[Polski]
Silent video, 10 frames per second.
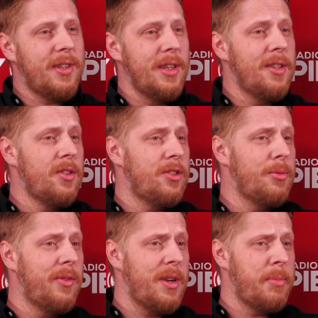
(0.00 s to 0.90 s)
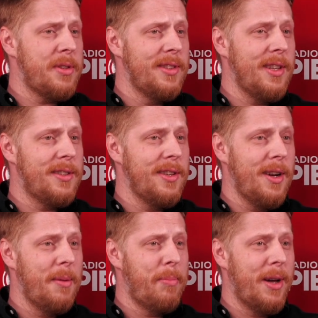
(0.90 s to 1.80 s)
jednoosobowa reprezentacja
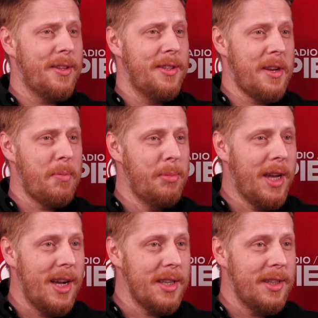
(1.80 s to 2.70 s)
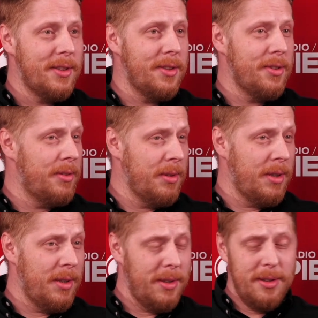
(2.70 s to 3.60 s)
partii Republikanie. To, e,
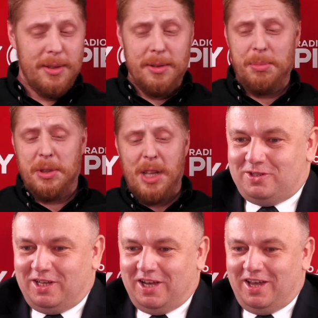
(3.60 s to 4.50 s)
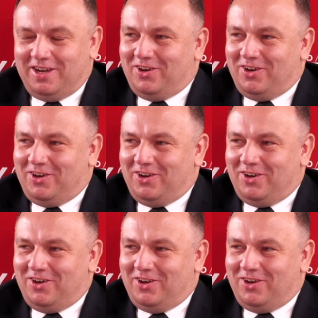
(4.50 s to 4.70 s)
no to jest taka jakiś...